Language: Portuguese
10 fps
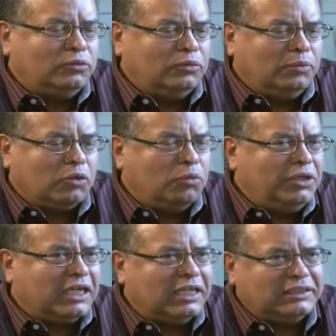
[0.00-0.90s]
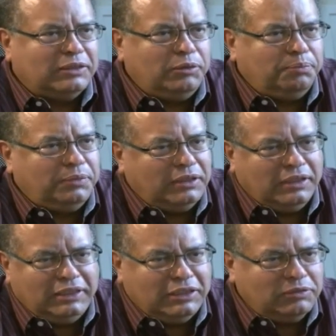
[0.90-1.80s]
uma comunicação
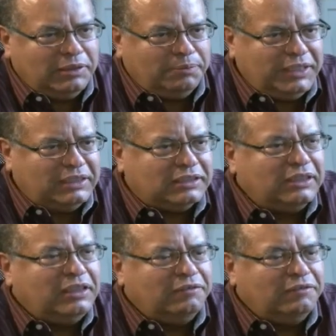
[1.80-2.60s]
dentro da empresa,